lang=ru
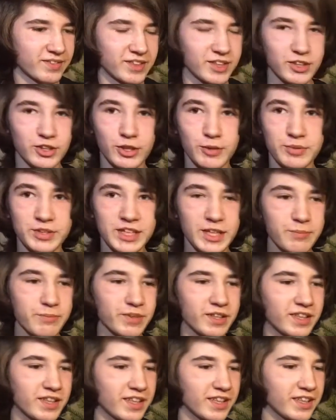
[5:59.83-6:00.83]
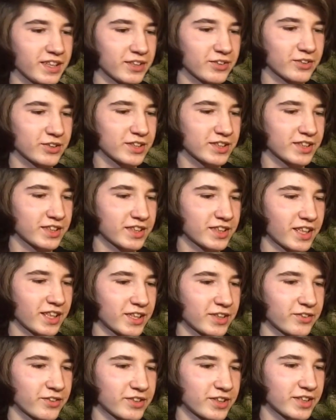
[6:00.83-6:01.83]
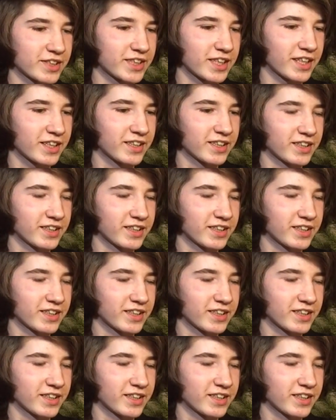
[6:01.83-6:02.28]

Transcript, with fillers: оно вообще приклеено, то есть никак его нельзя